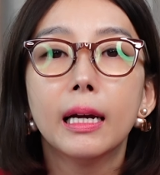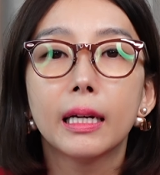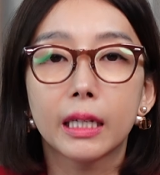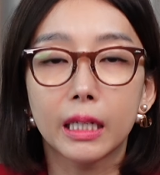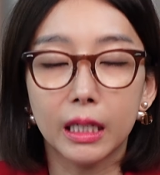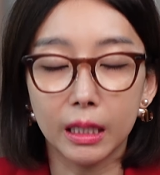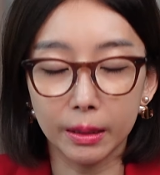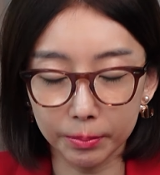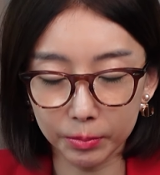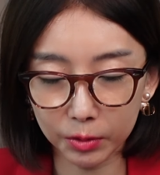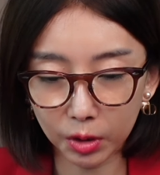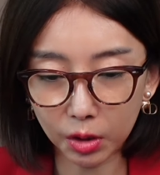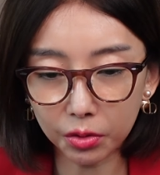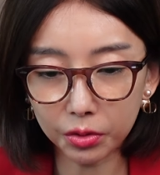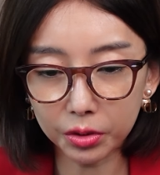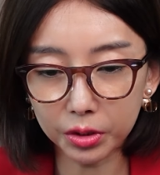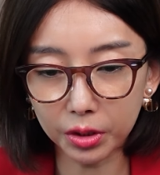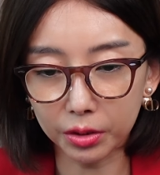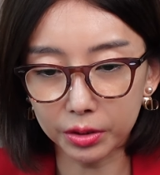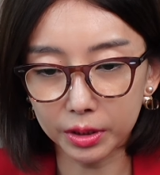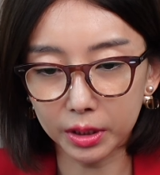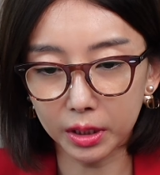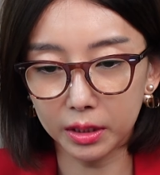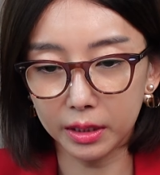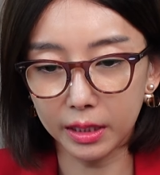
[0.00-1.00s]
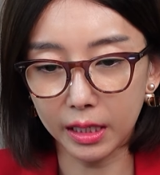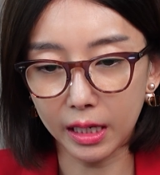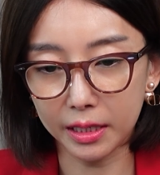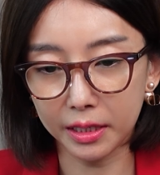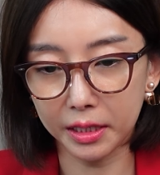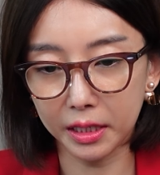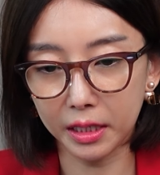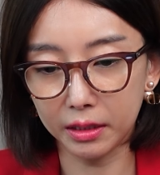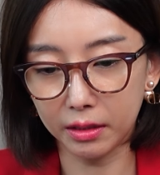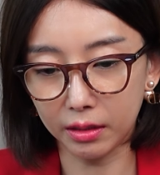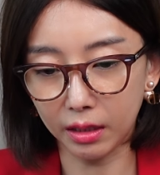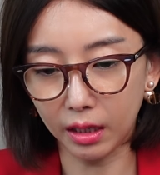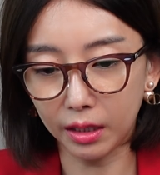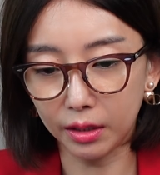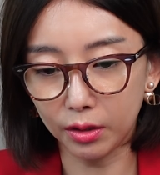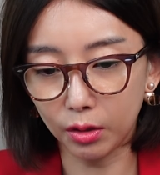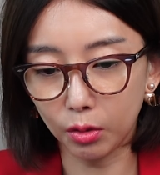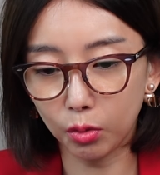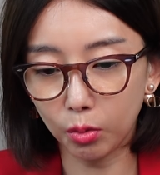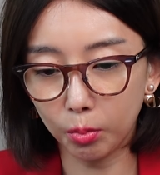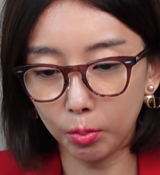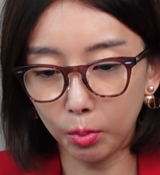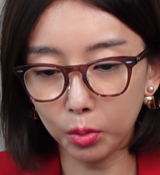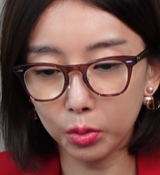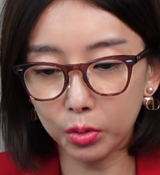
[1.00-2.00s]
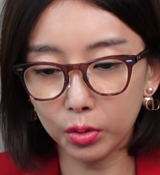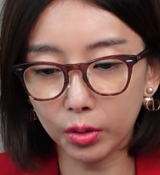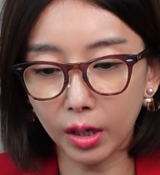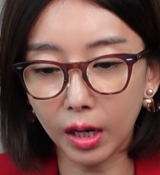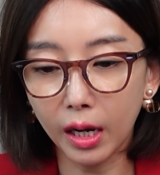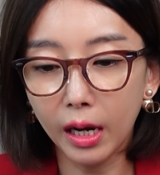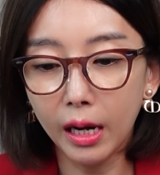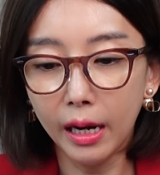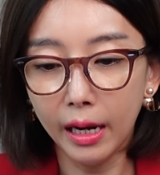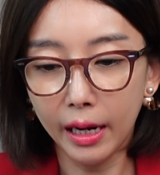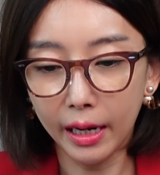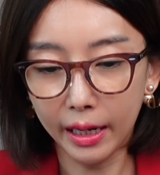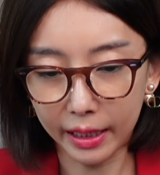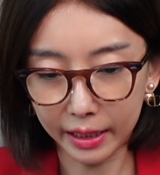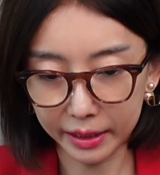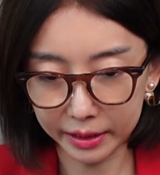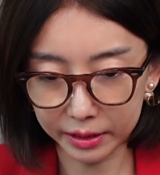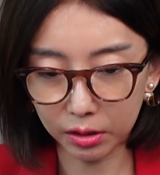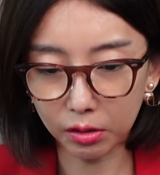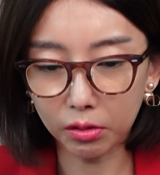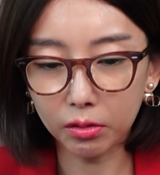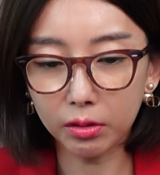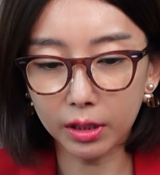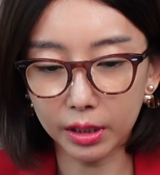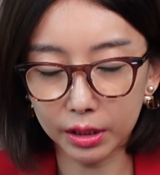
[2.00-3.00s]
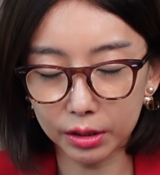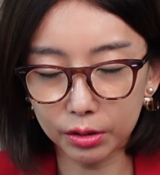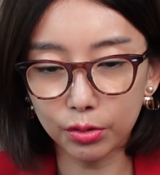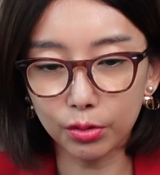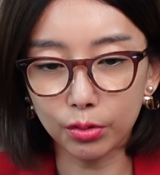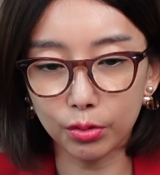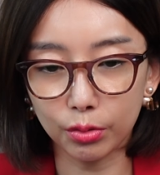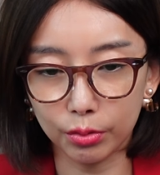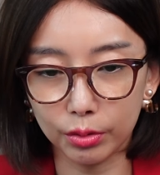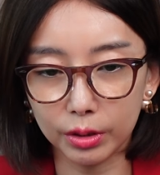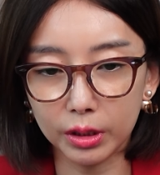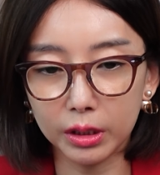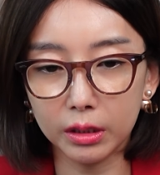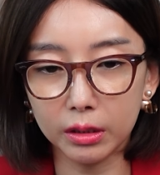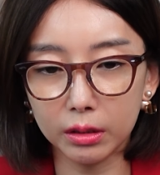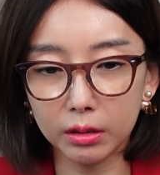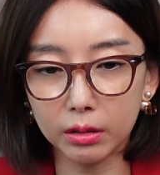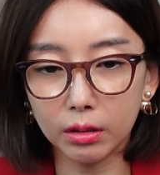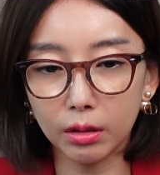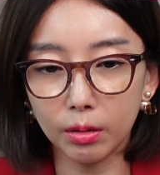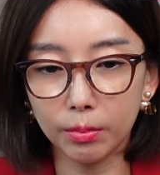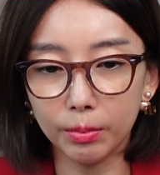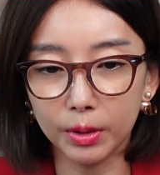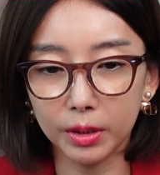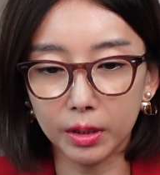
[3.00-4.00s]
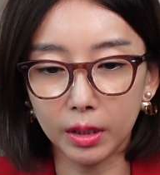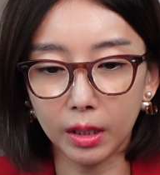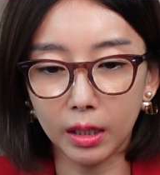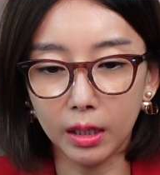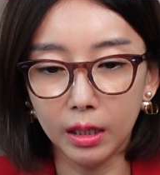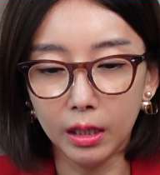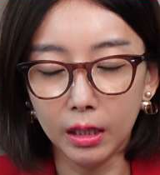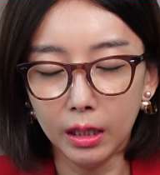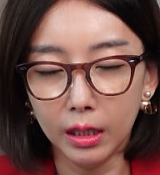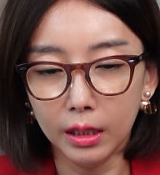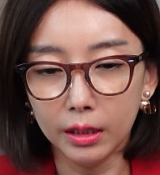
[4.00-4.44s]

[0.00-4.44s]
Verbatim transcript: 김건희 여사를 향해 있다라고 모두가 해석할 수 있는 겁니다.